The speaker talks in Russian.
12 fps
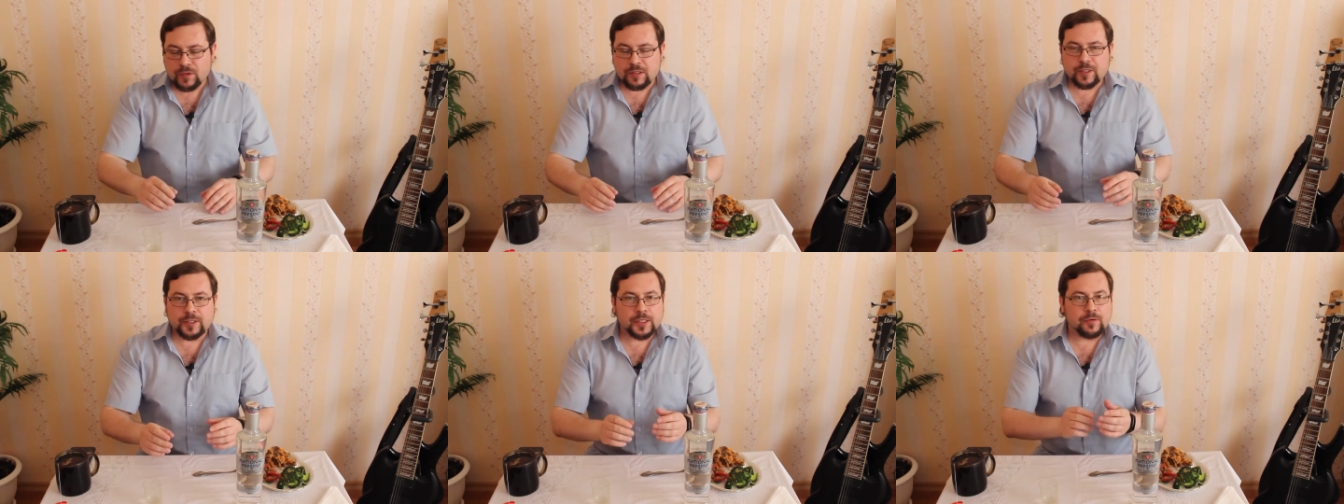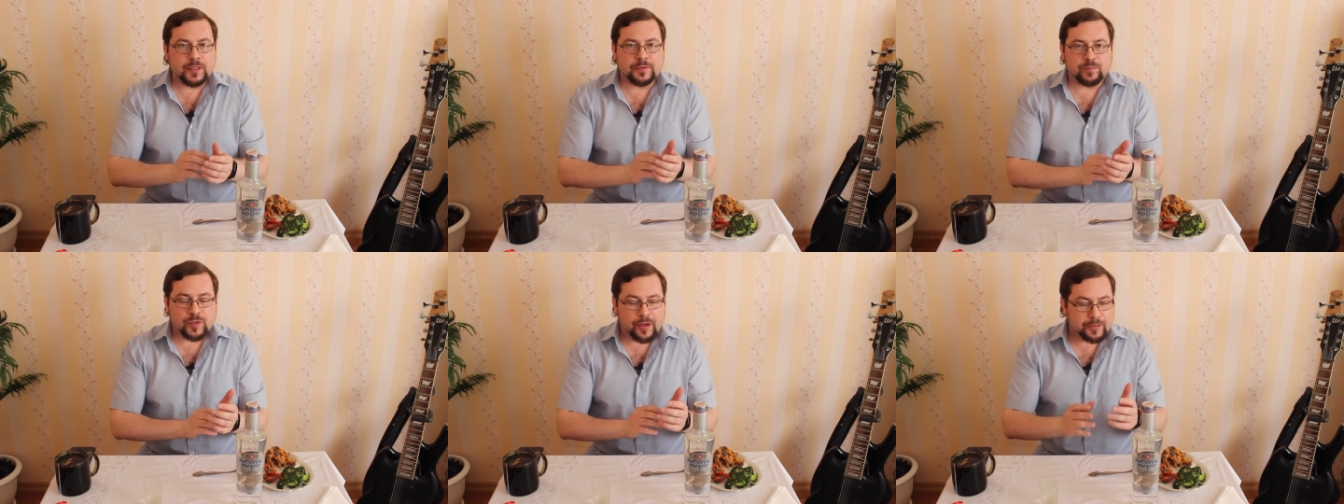затягивать
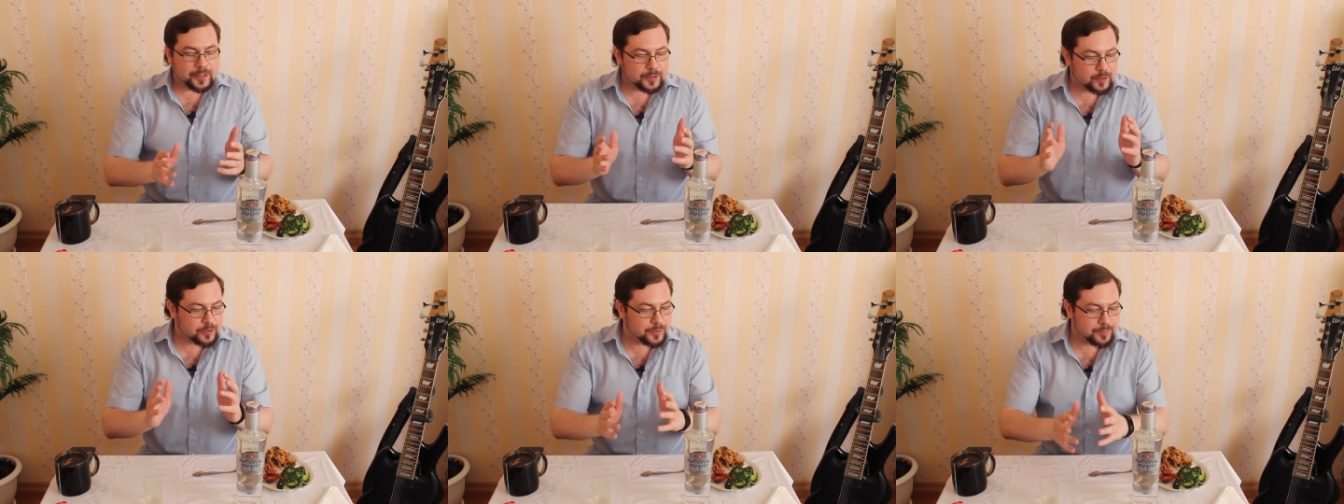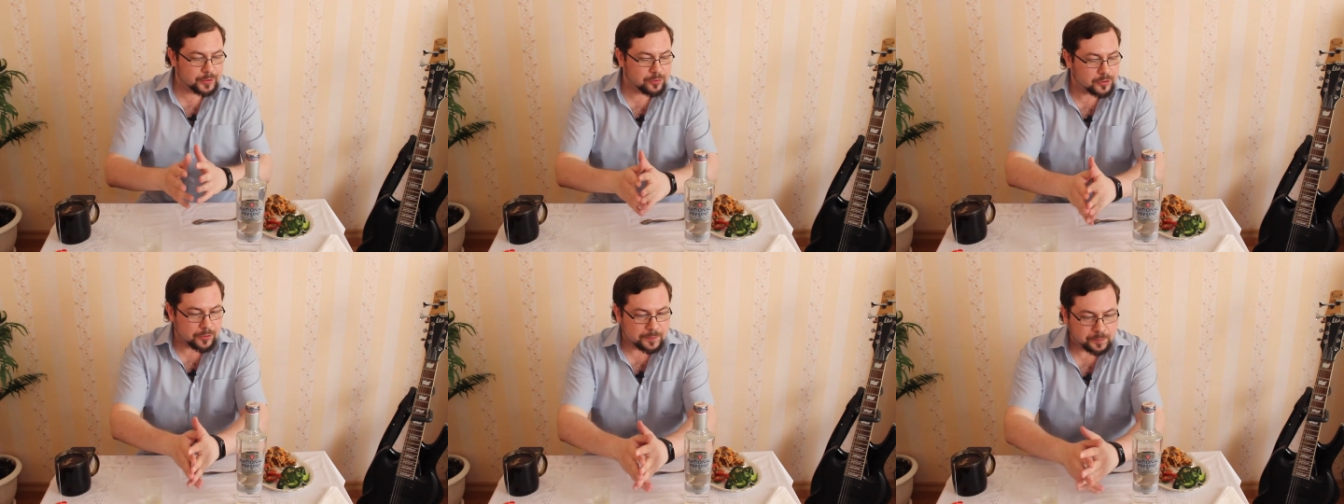алкотест не
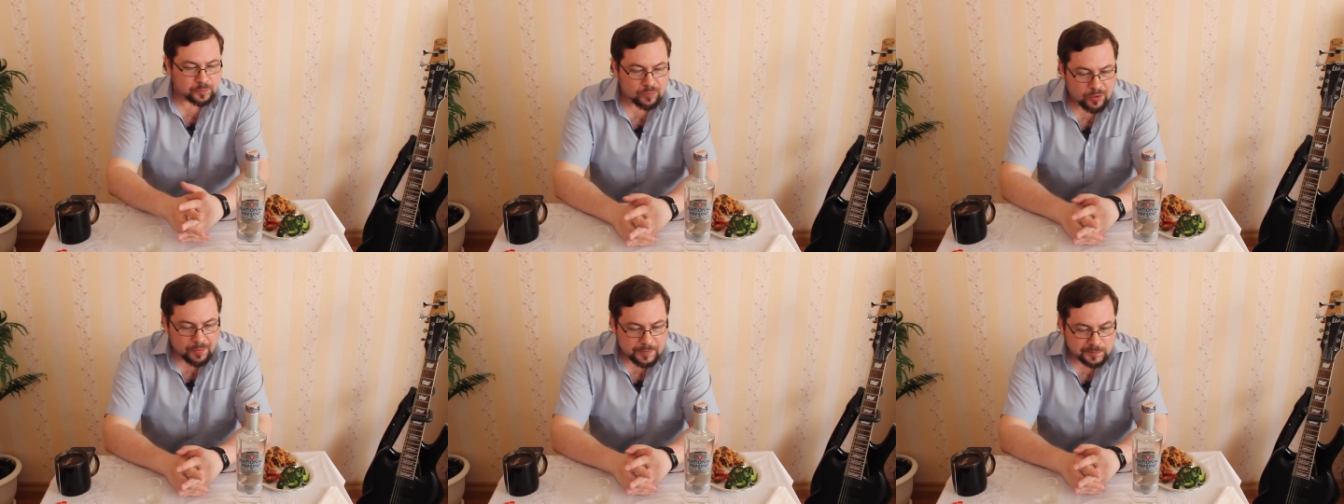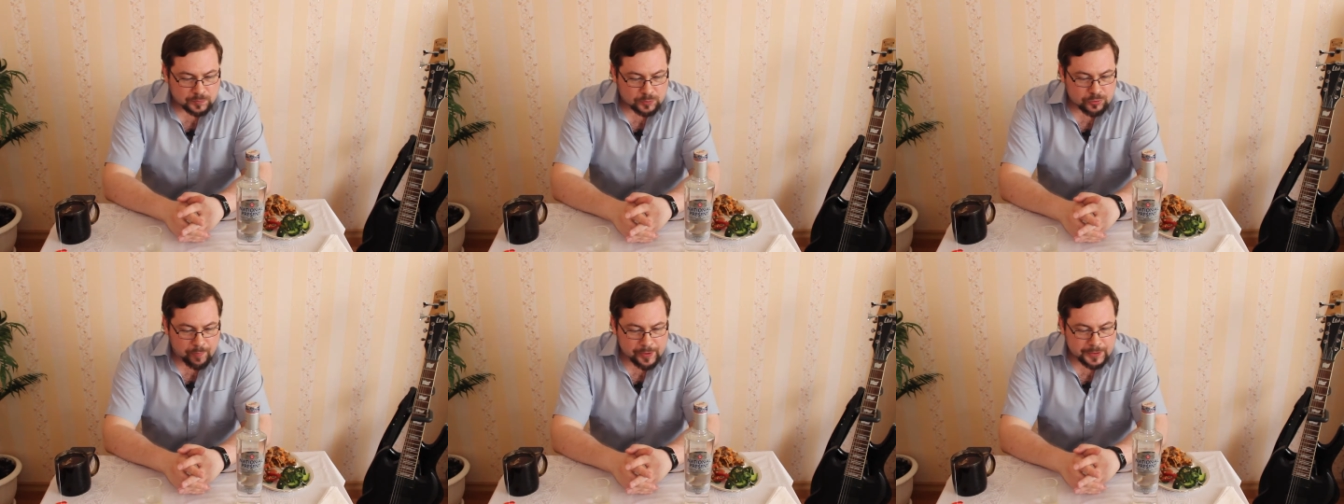придется.
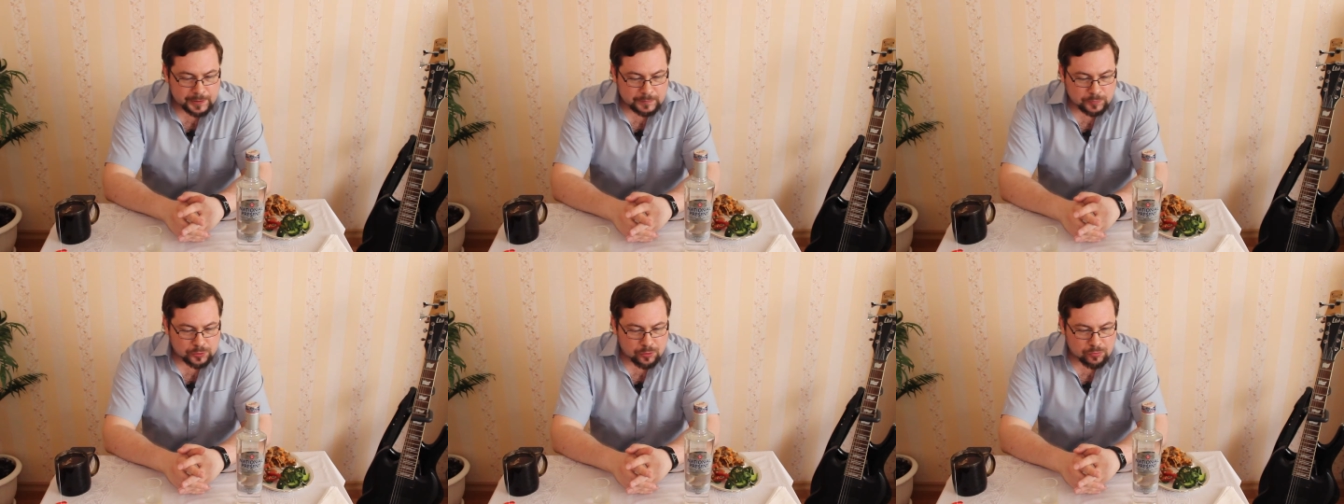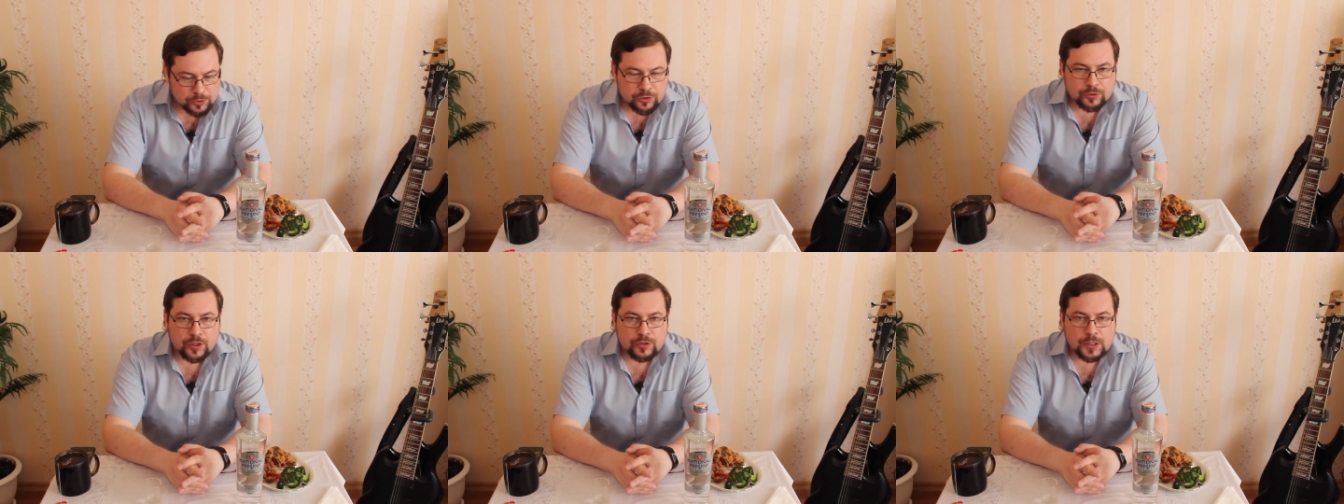Потому что пока все
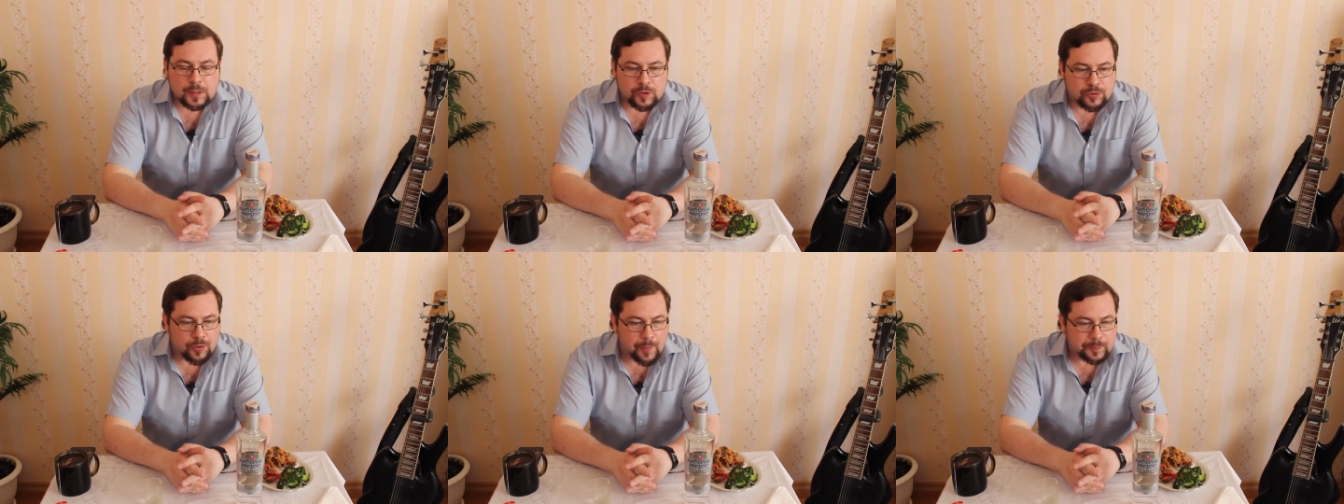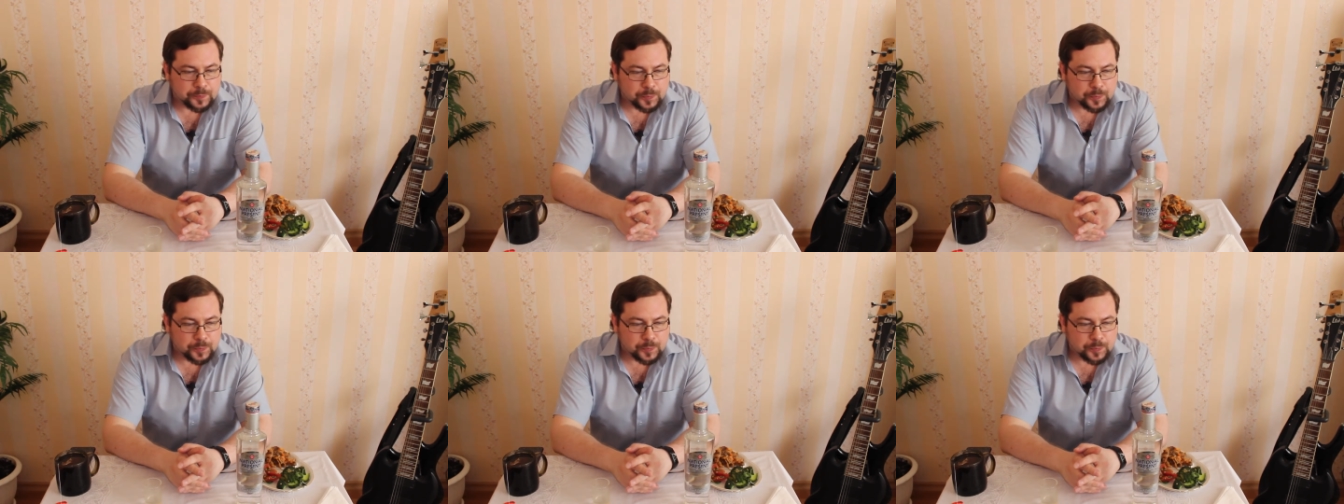очень даже отлично.